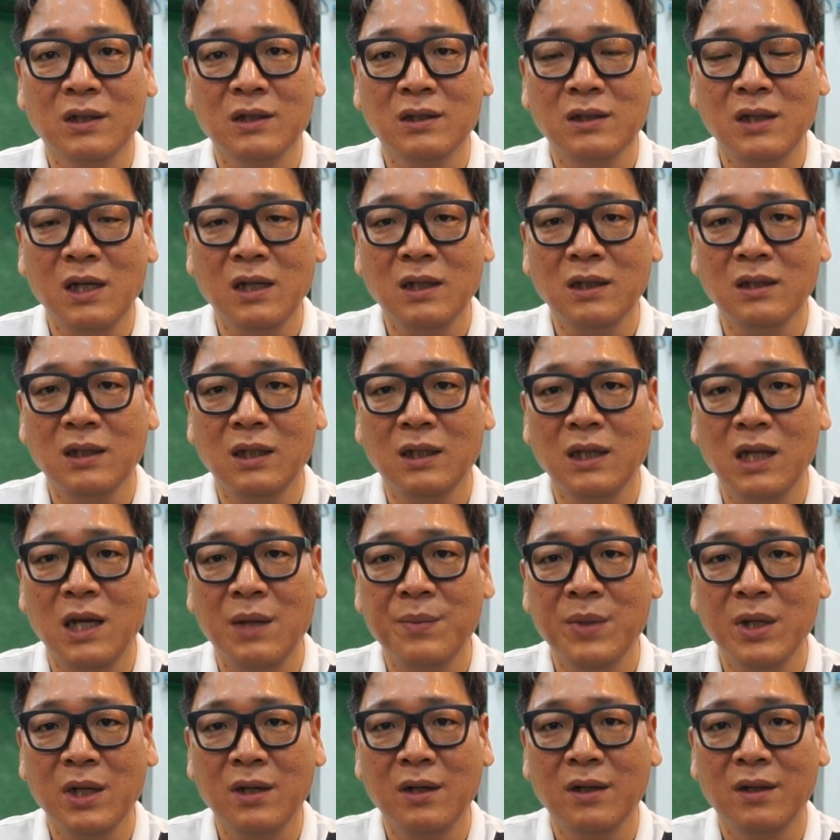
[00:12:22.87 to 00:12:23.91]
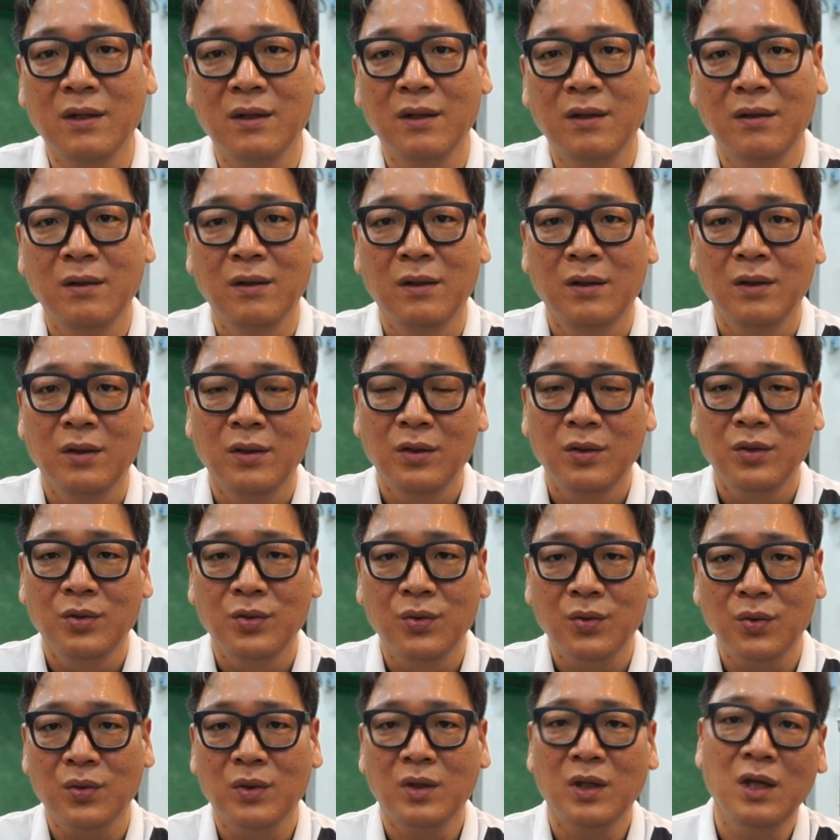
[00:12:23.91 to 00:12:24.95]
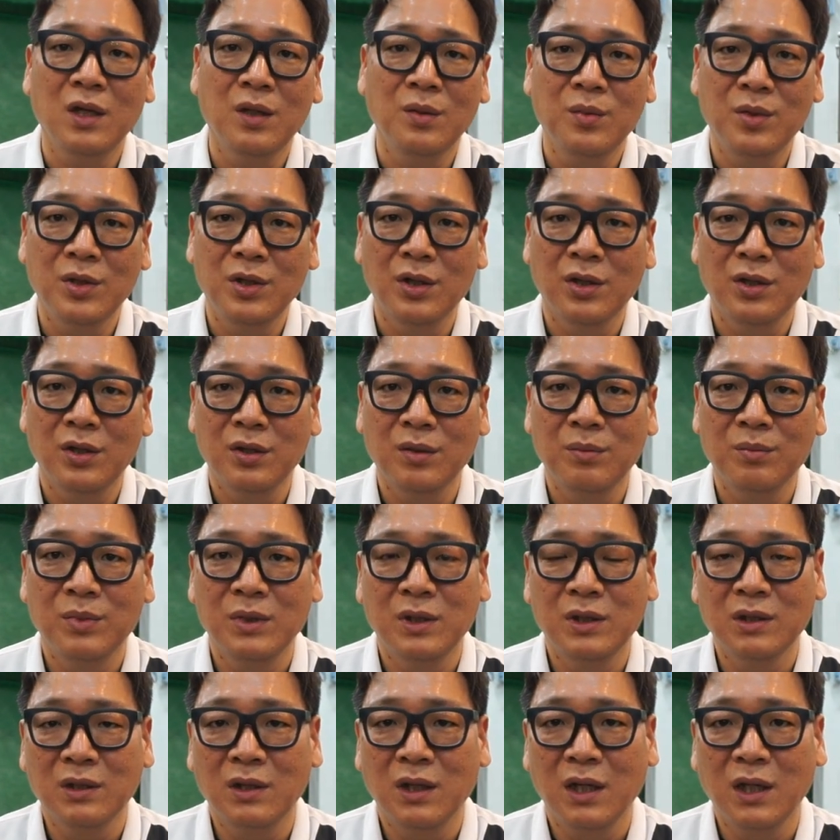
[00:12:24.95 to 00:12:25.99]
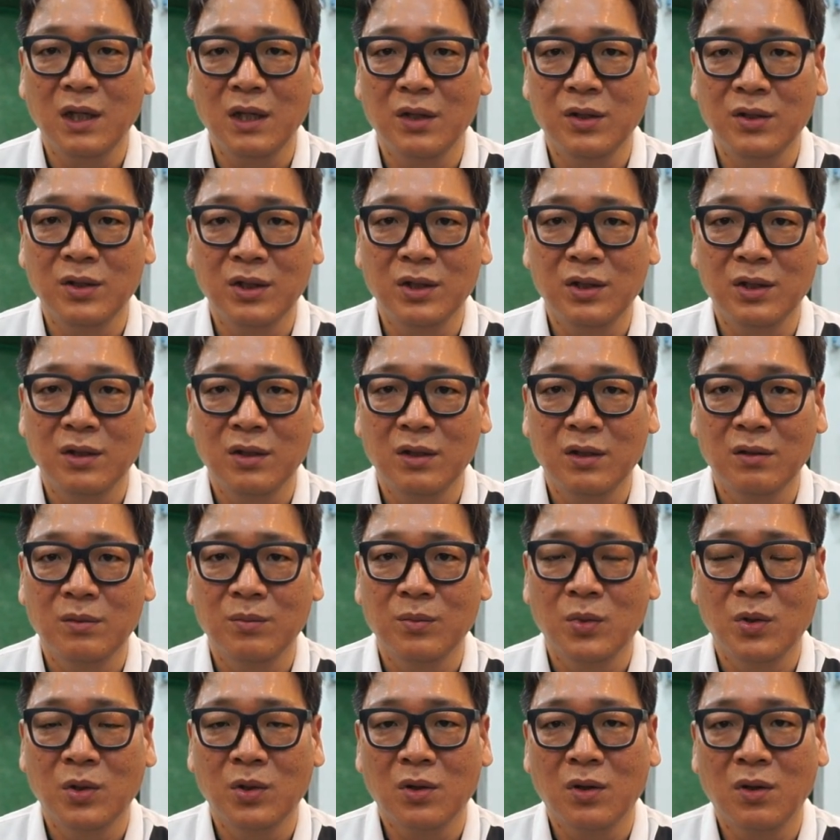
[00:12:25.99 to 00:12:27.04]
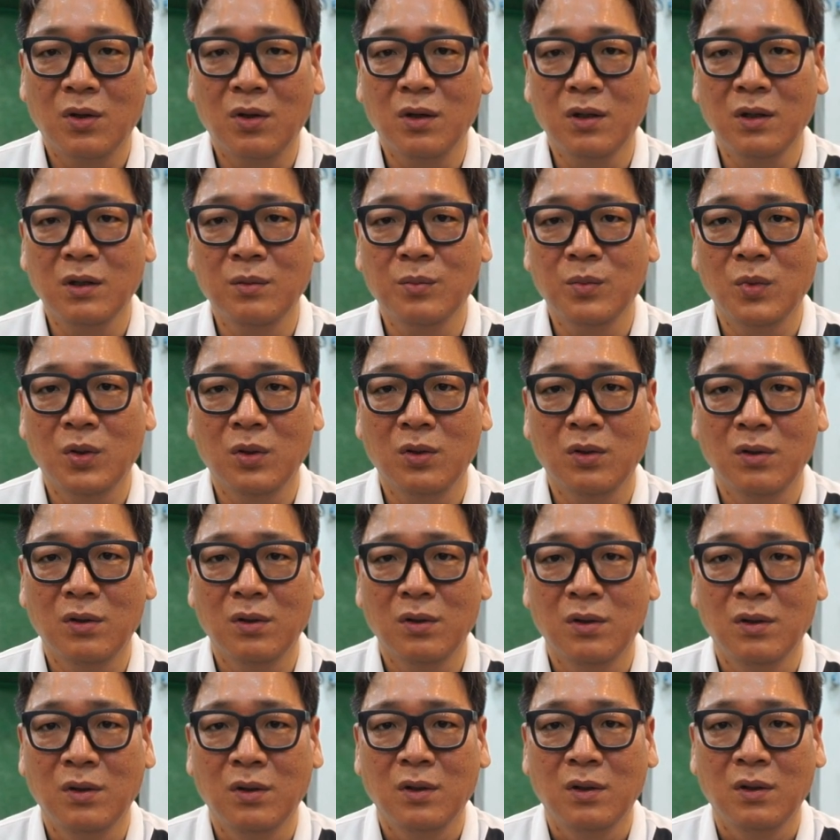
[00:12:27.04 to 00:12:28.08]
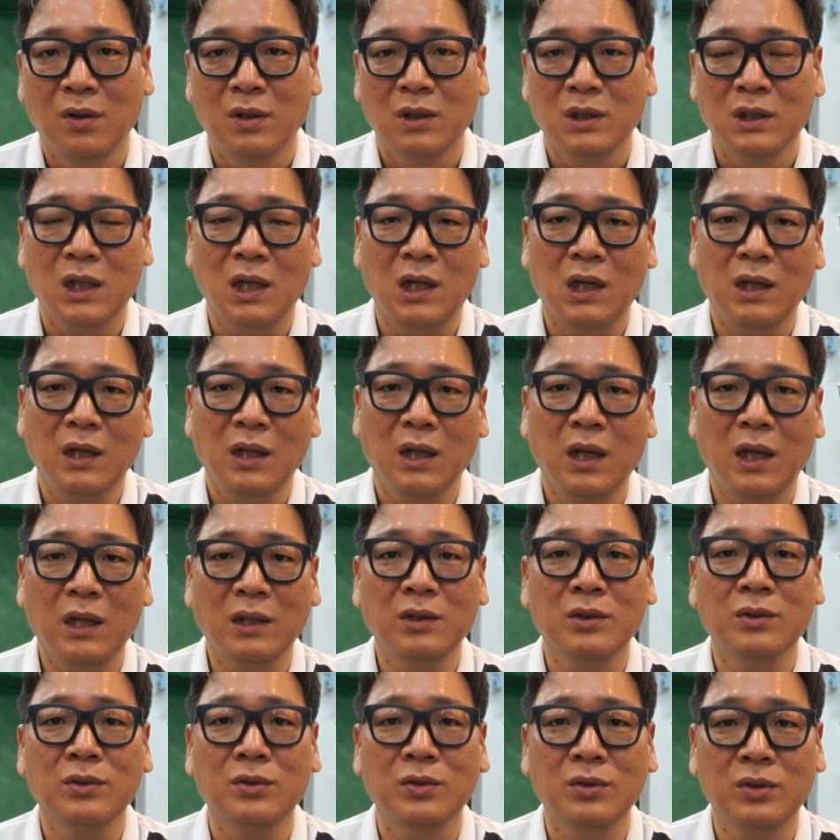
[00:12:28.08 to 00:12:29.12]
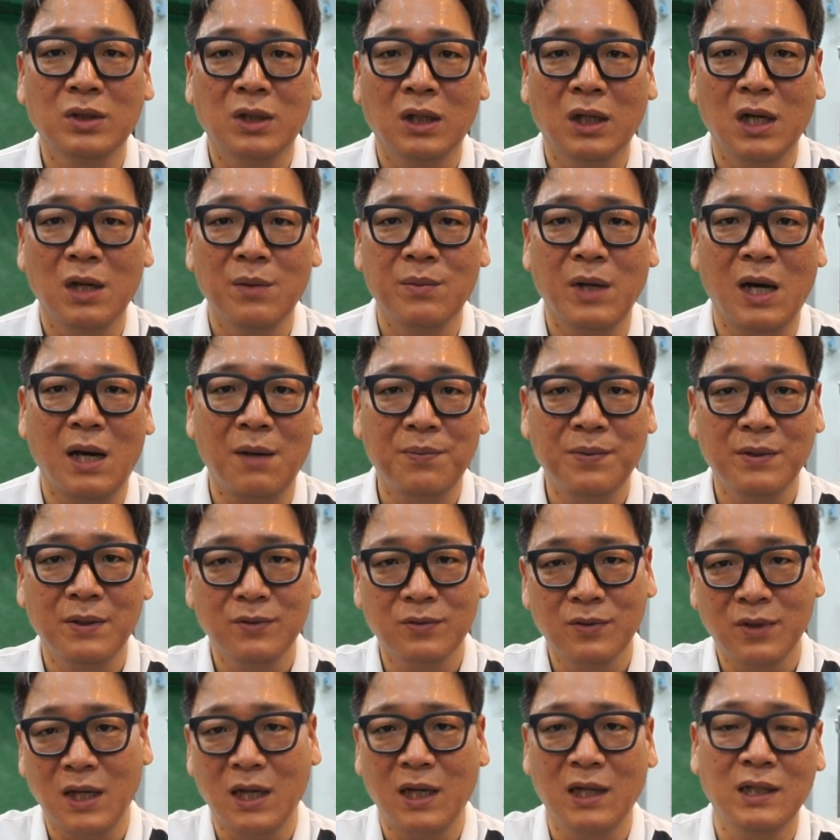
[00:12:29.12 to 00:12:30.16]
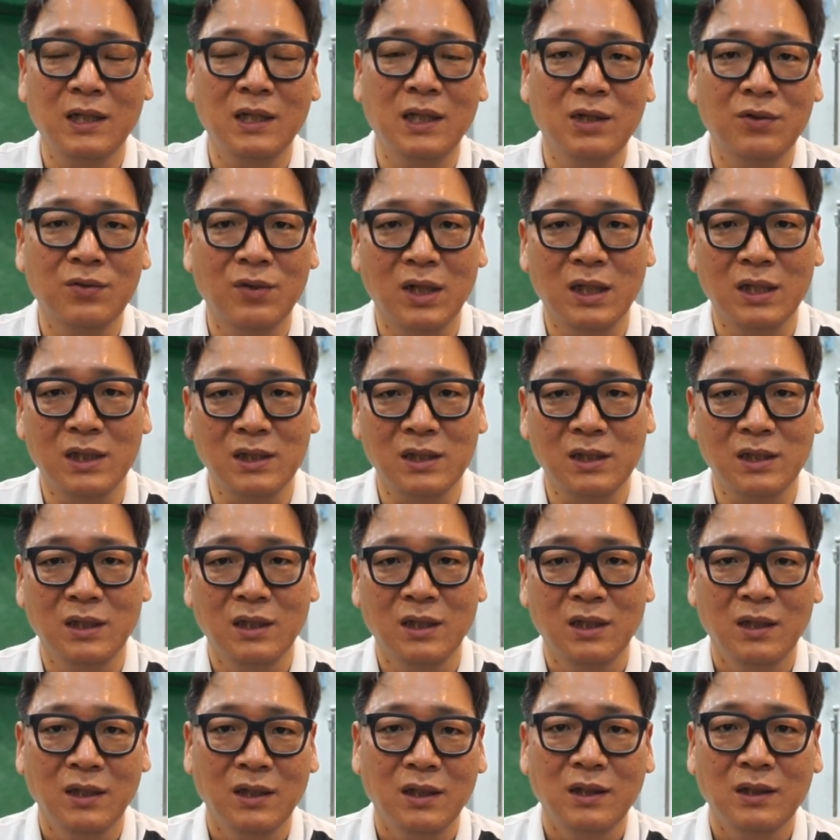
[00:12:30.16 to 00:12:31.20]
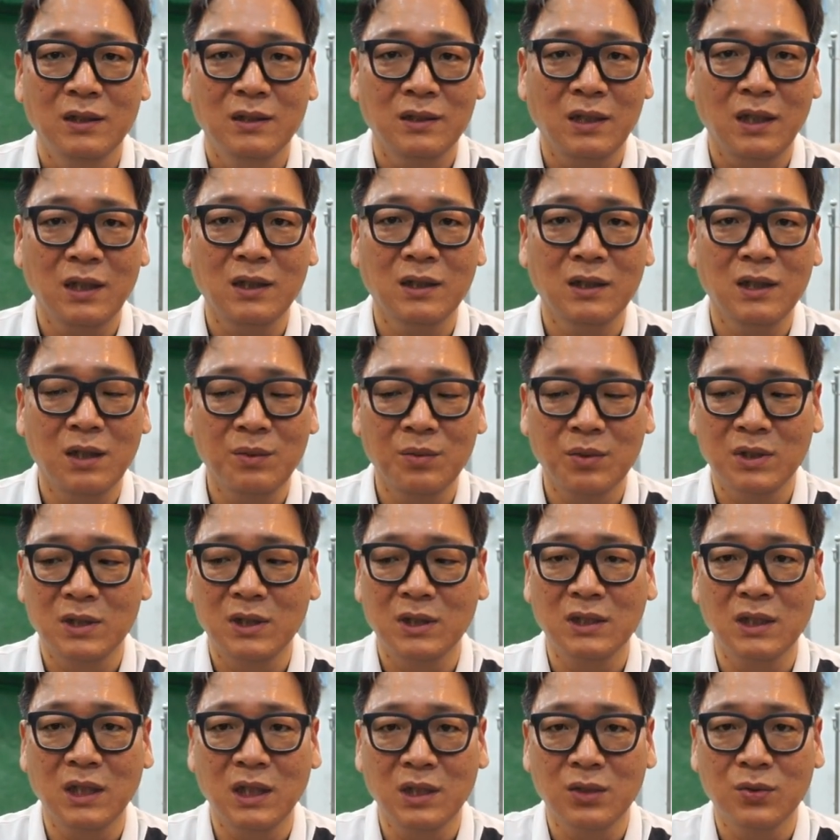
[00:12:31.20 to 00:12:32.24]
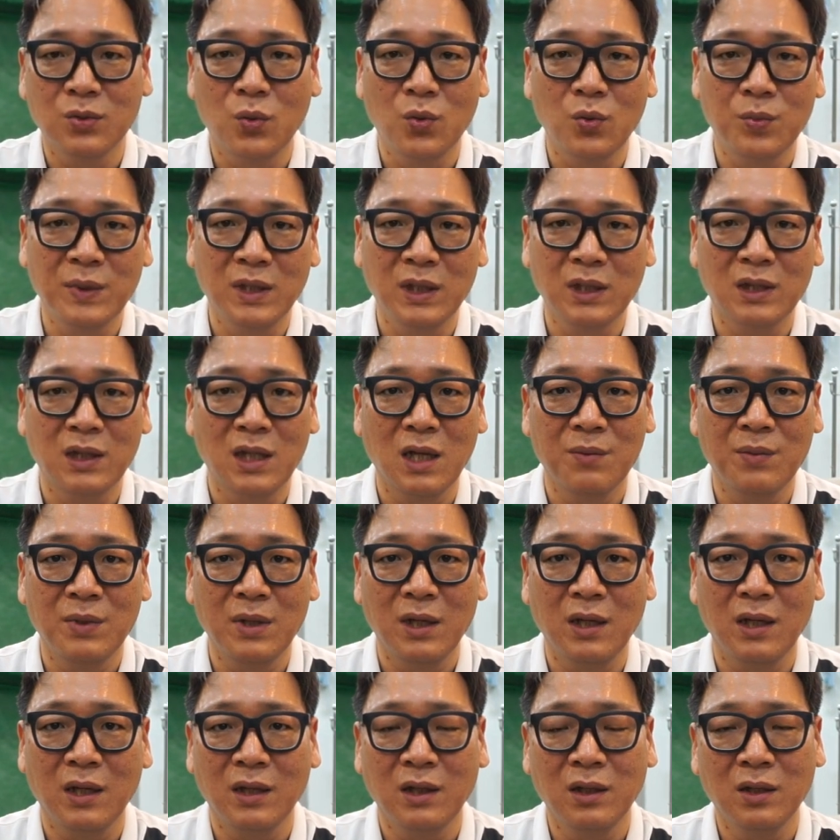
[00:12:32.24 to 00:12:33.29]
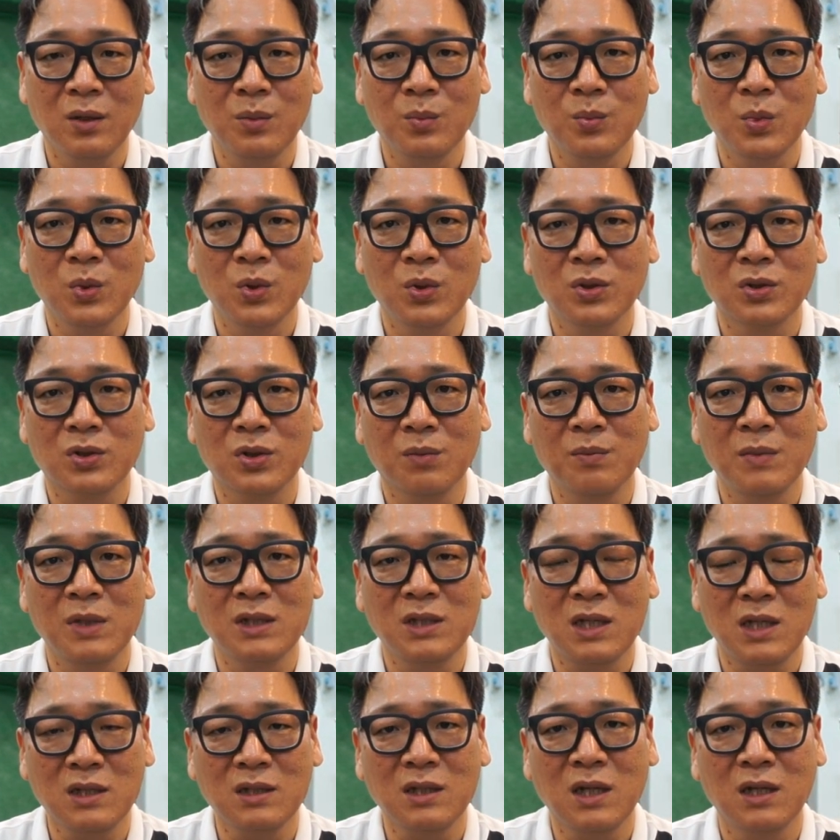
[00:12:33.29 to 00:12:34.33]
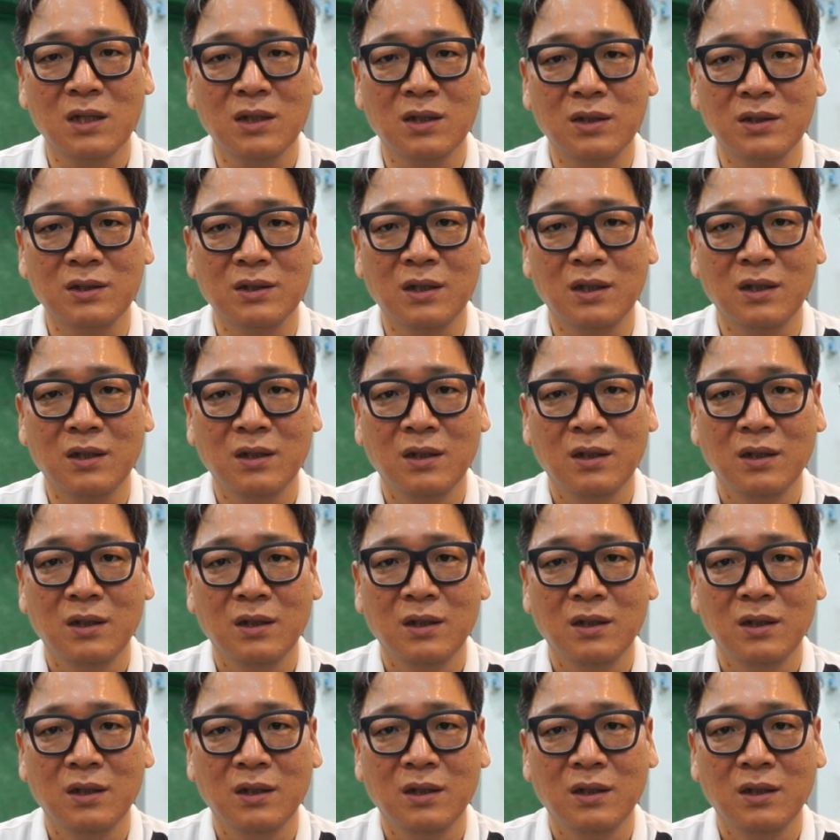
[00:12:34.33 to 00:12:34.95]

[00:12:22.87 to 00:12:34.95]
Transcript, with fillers: 이게 생크가 나면 숏게임이든 미드라이언이든 거의 차라리 해제도로 들어가면 앞으로 각이라도 하지. 생크 나면 그 자리에서 오비이기 때문에 이건 정말 짜증나는 거죠.